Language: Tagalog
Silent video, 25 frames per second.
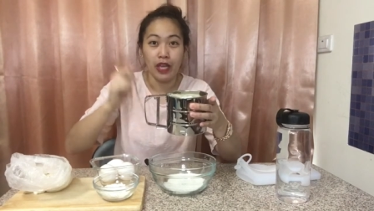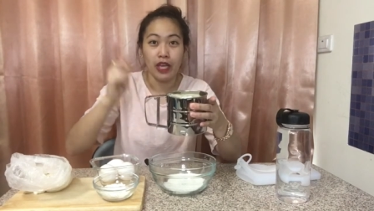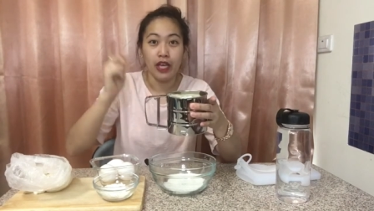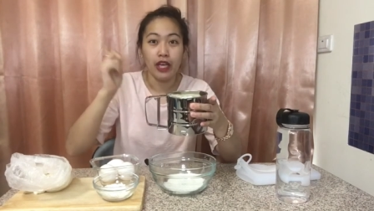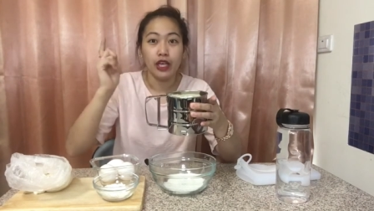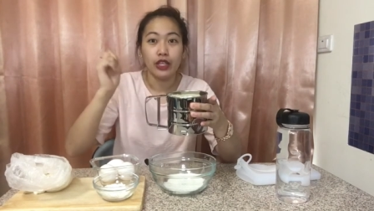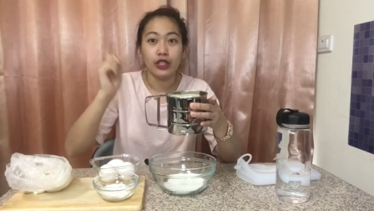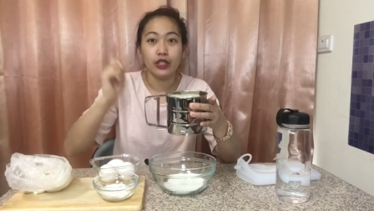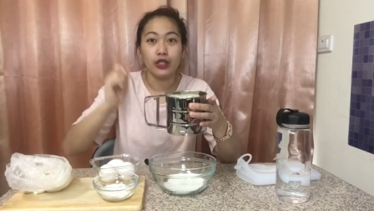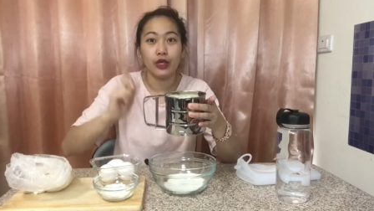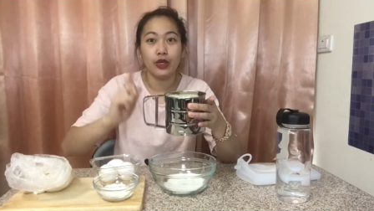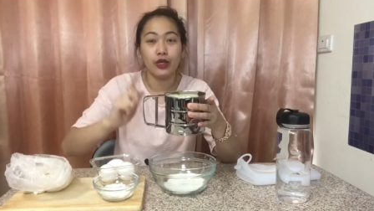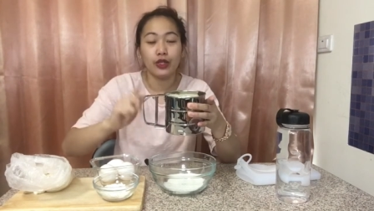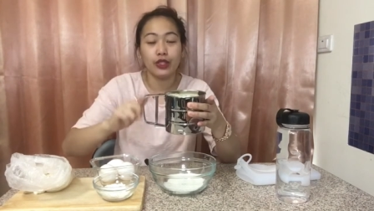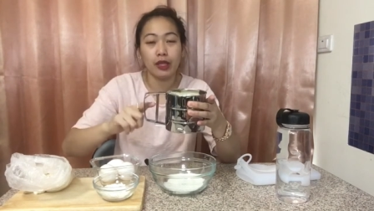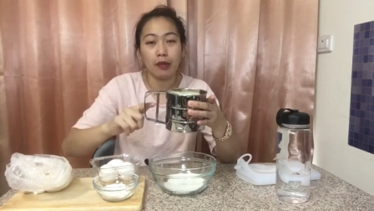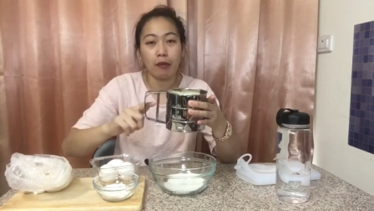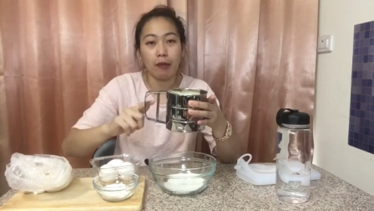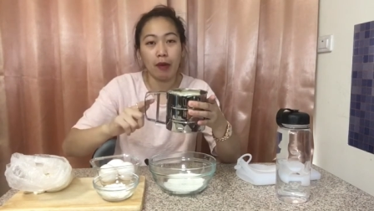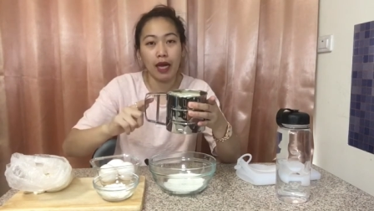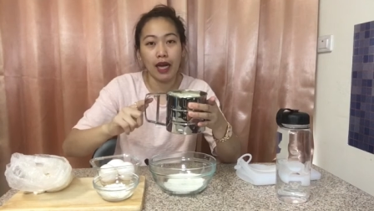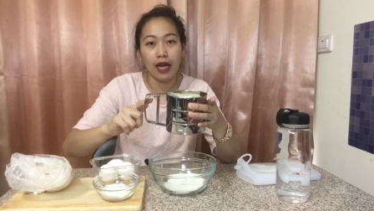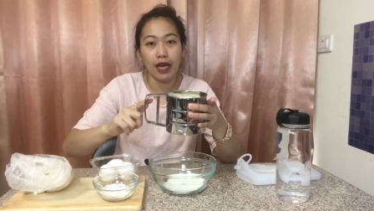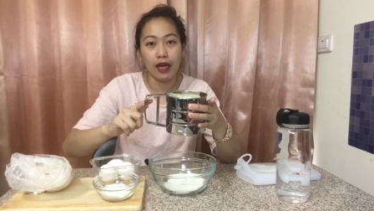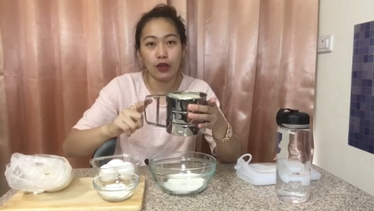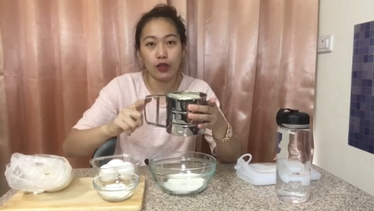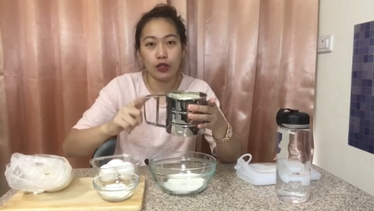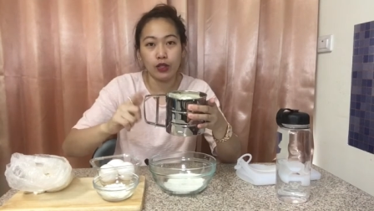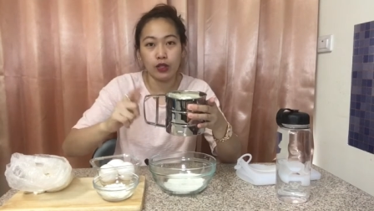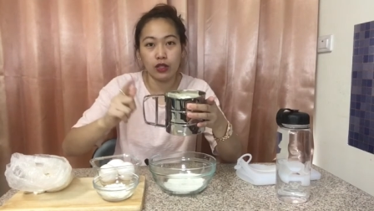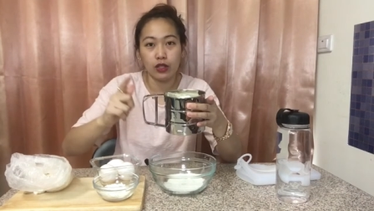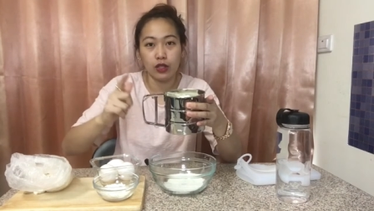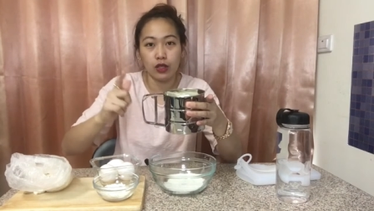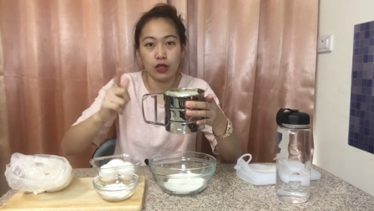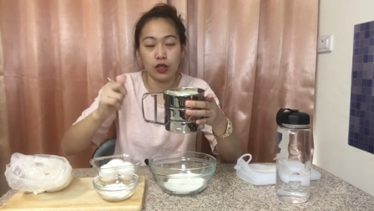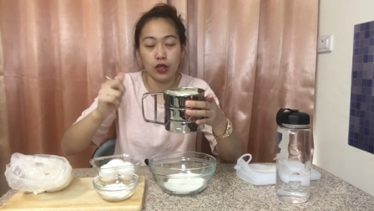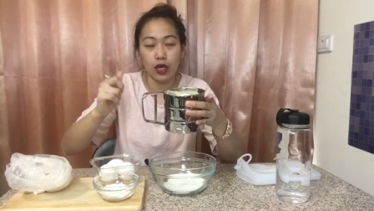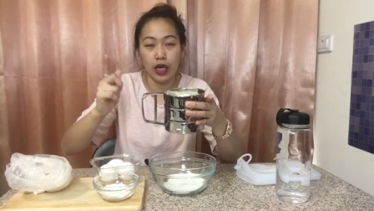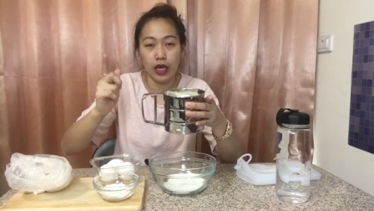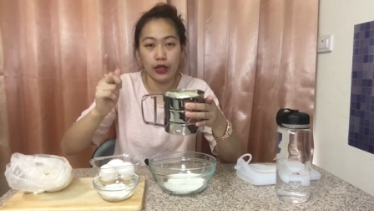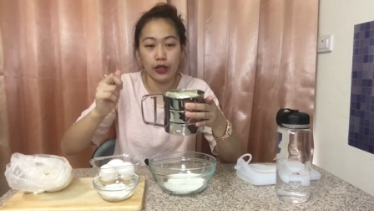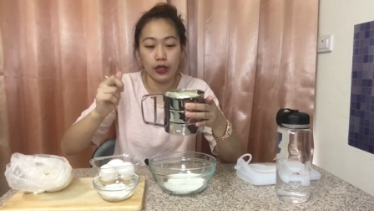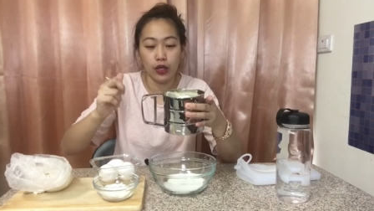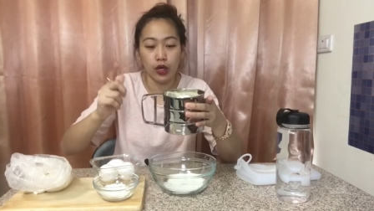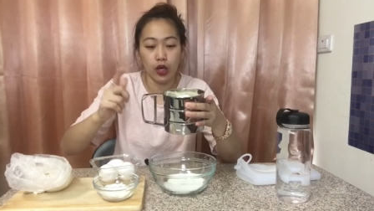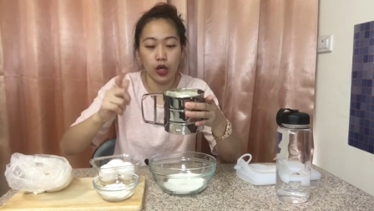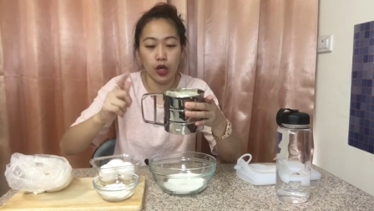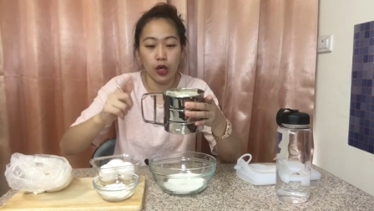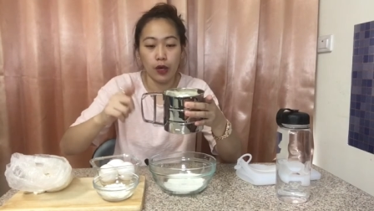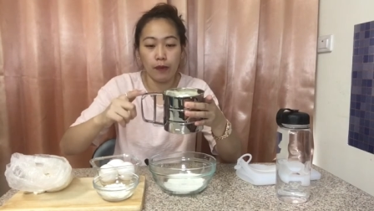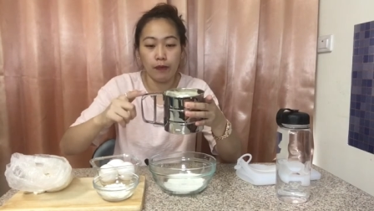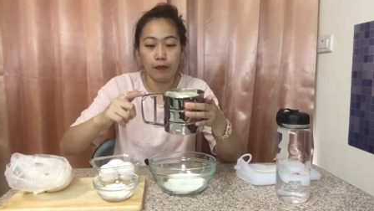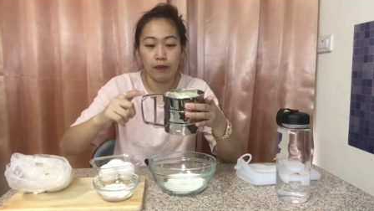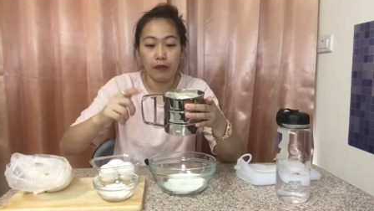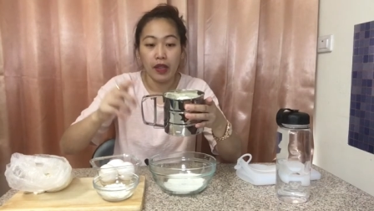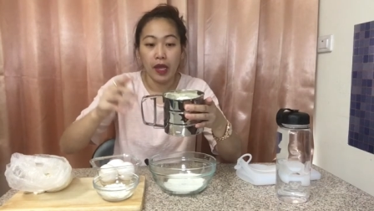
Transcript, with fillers: So sa mga gustong ano,